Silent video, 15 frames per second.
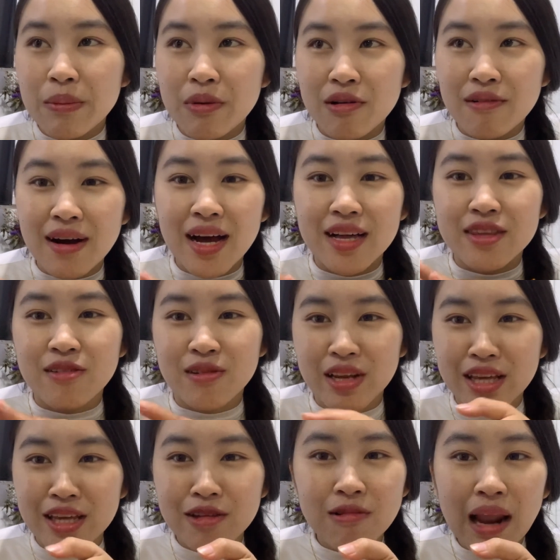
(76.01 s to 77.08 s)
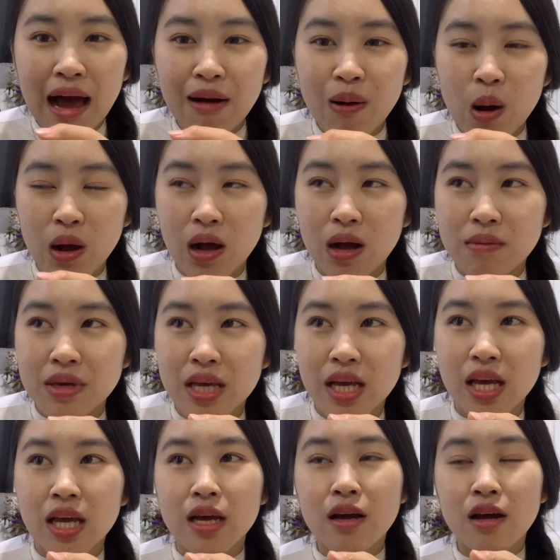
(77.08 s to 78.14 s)
เพราะว่าตอนนี้ยุลาวเขาก็มี
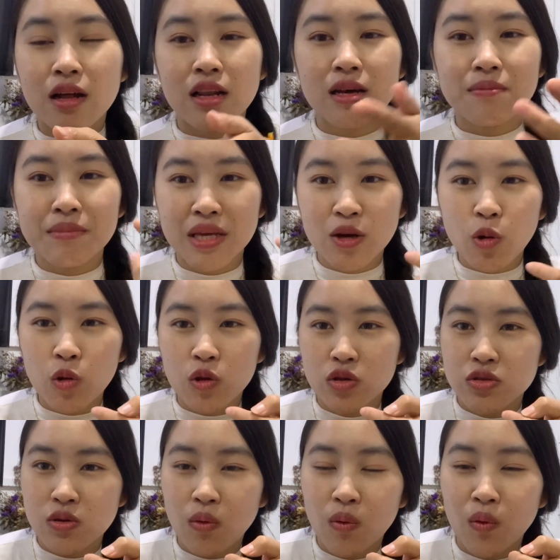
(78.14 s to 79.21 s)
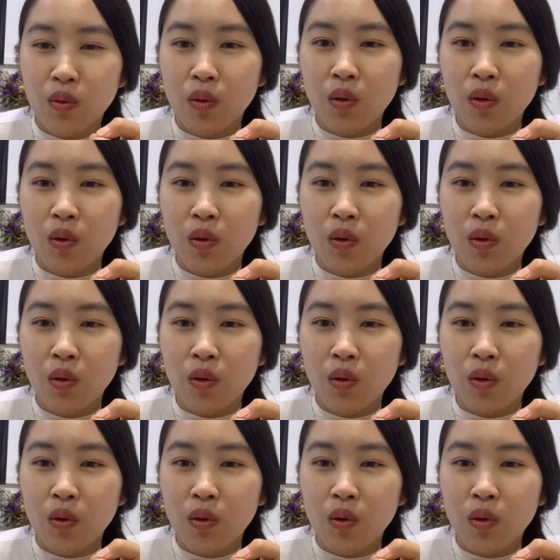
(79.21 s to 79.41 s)
เริ่มมีคนส่ง